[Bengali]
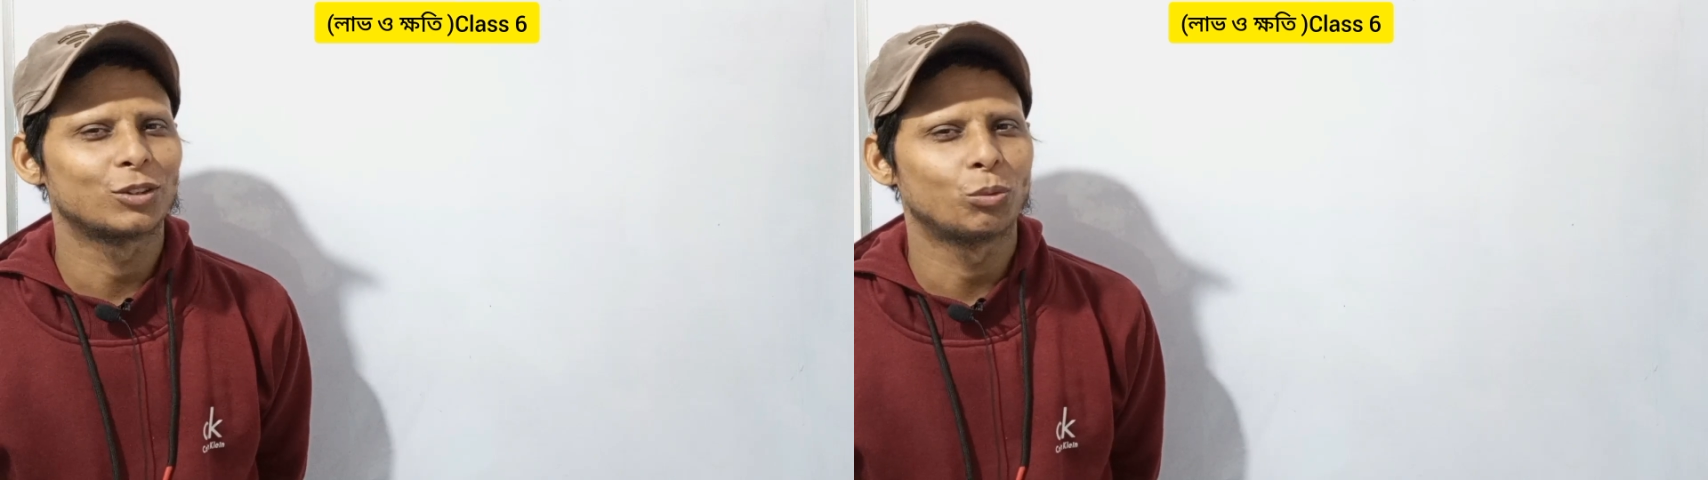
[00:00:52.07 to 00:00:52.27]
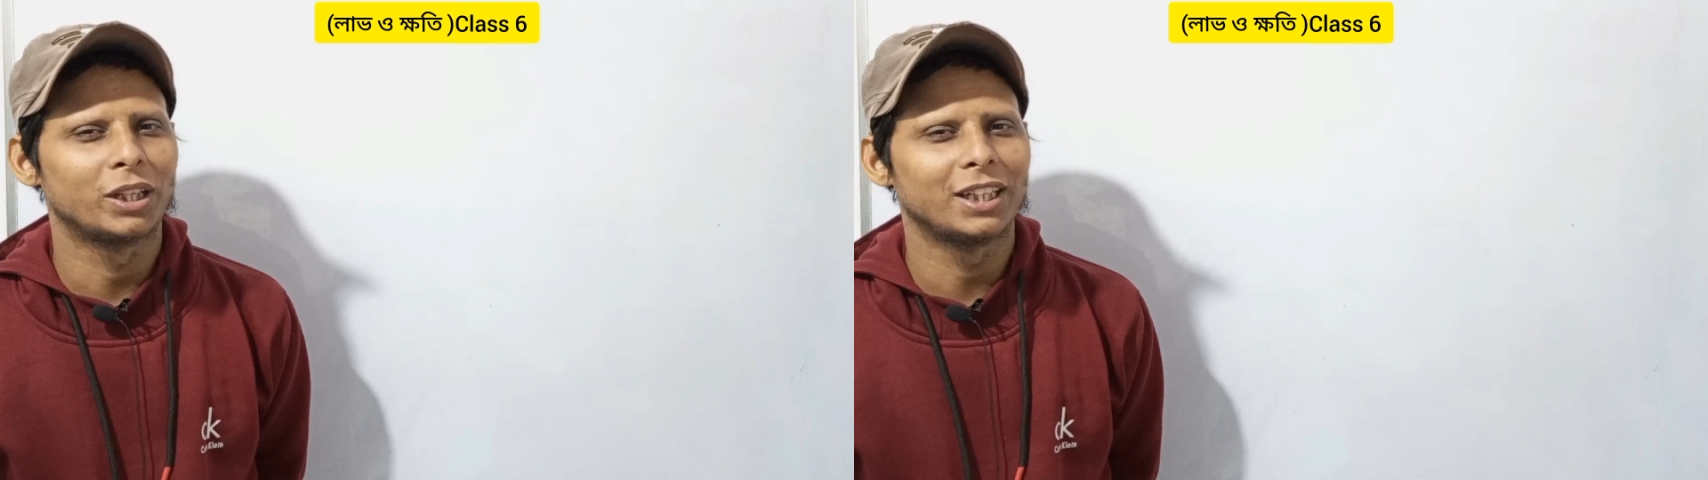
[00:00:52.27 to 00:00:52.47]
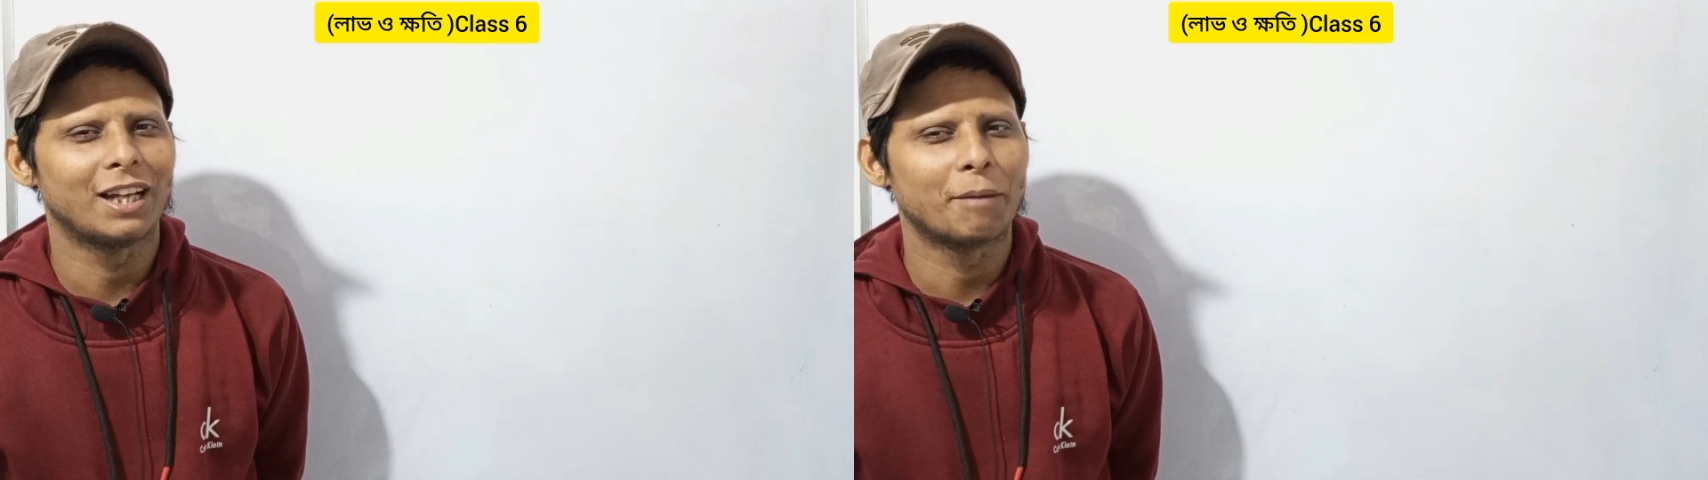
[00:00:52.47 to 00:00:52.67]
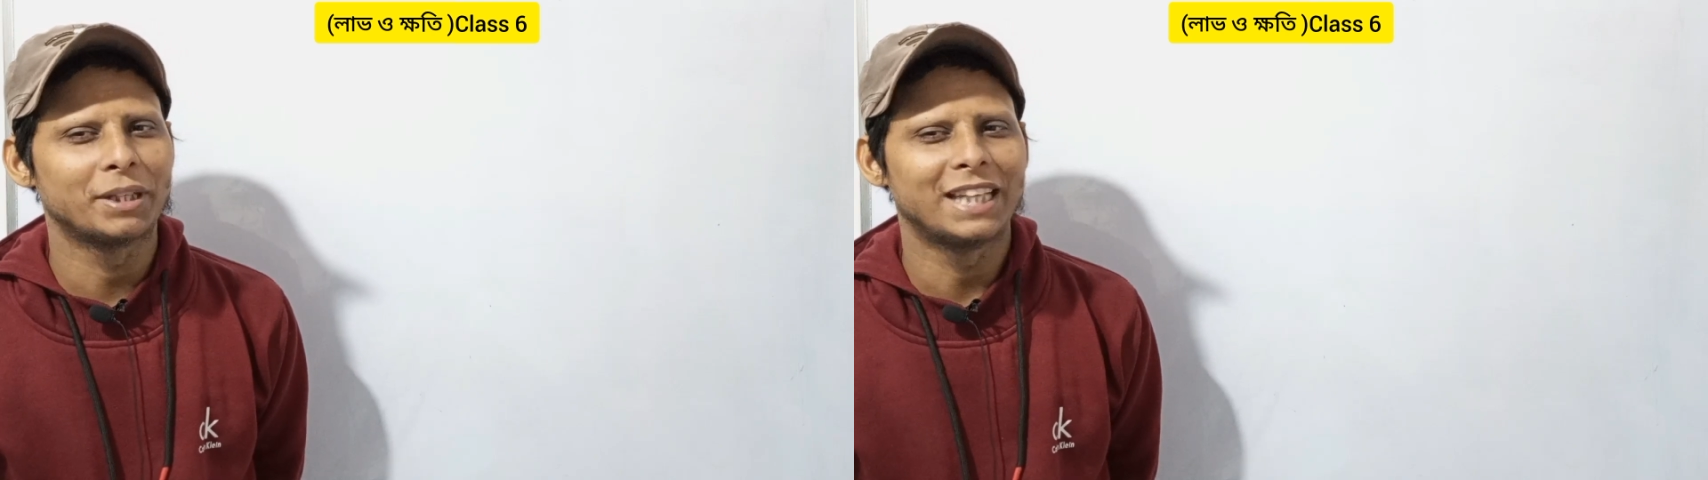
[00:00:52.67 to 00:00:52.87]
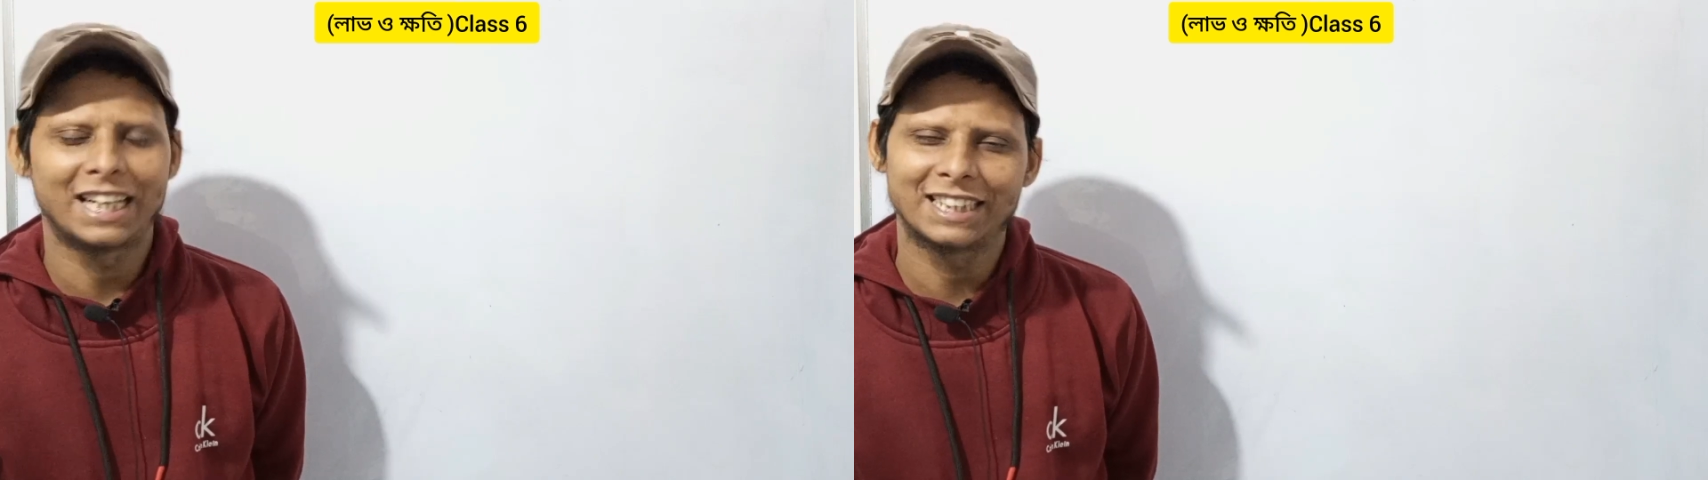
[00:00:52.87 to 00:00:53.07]
তোমাদের আমি
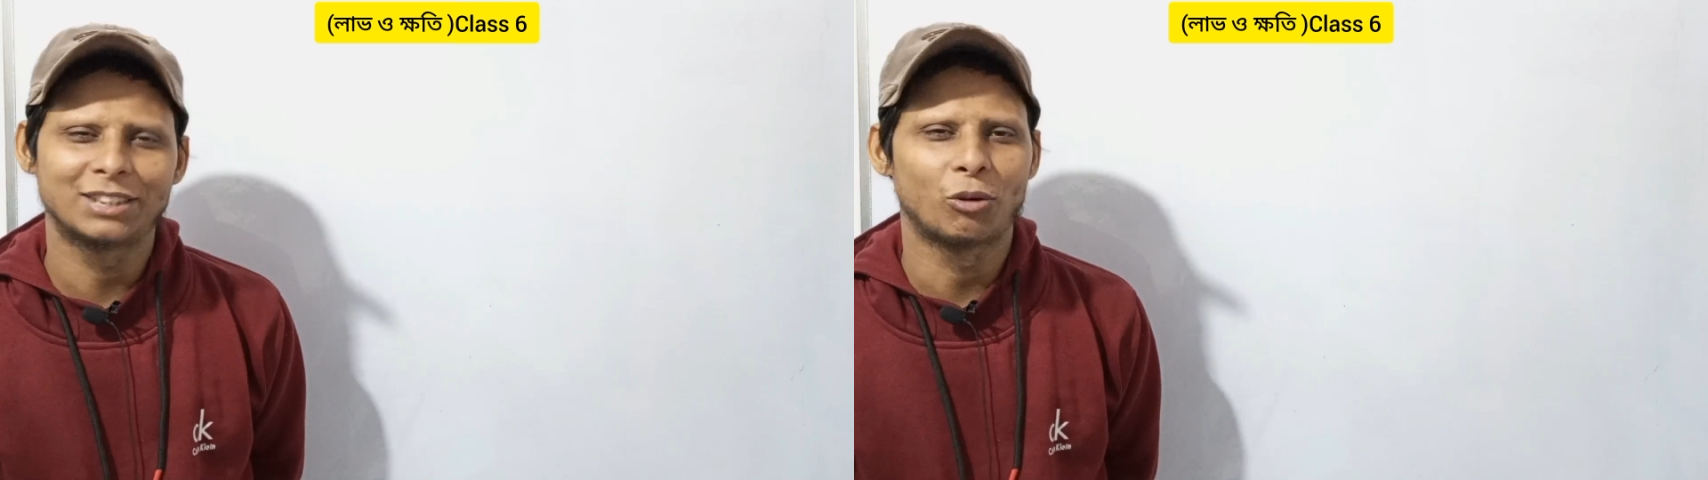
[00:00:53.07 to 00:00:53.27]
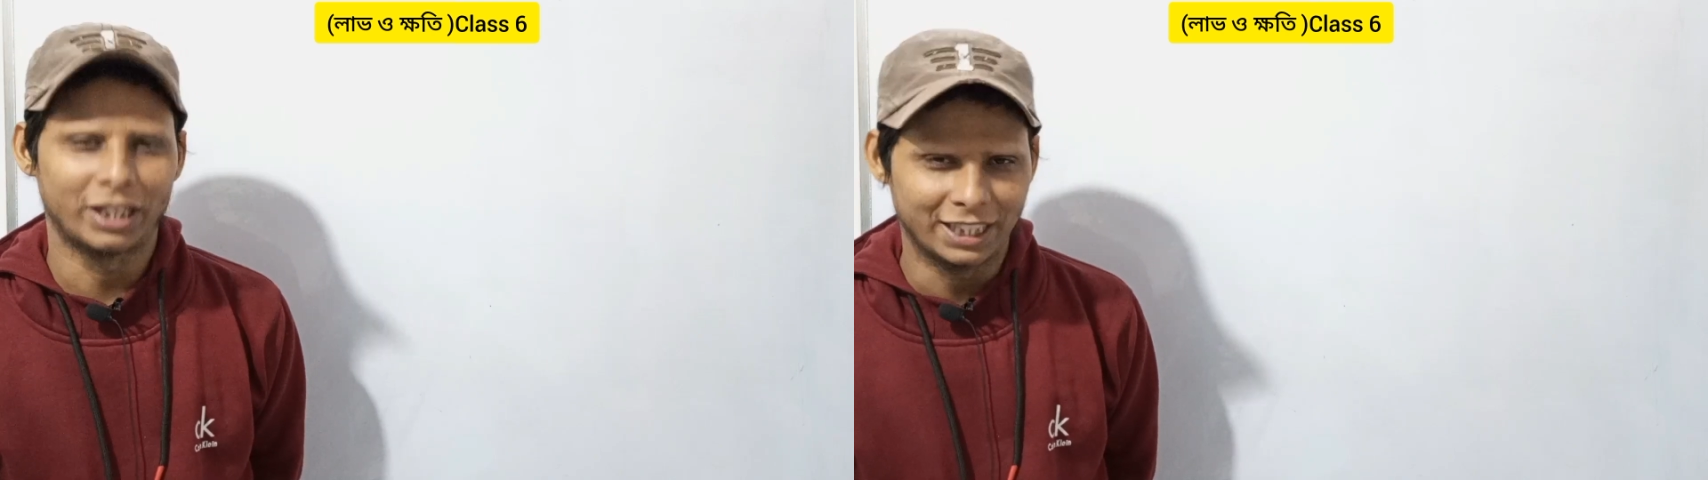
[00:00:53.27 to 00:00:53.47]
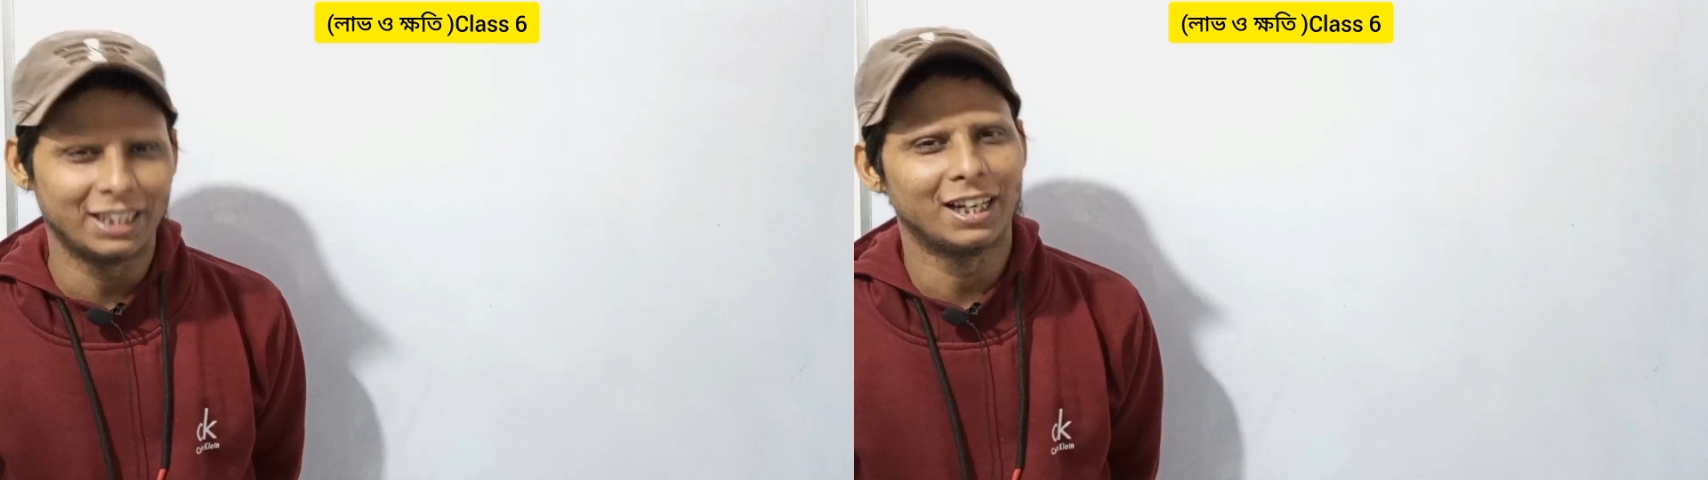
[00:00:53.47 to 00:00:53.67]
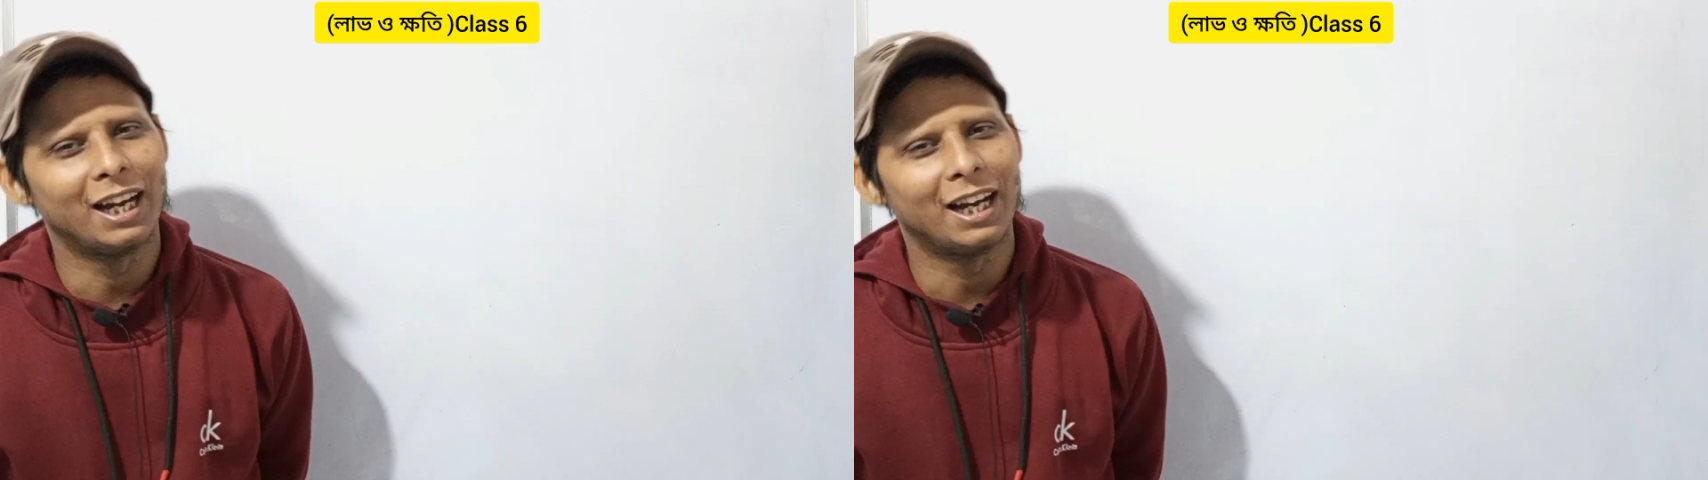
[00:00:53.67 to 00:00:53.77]
দেখেছি অনেকেই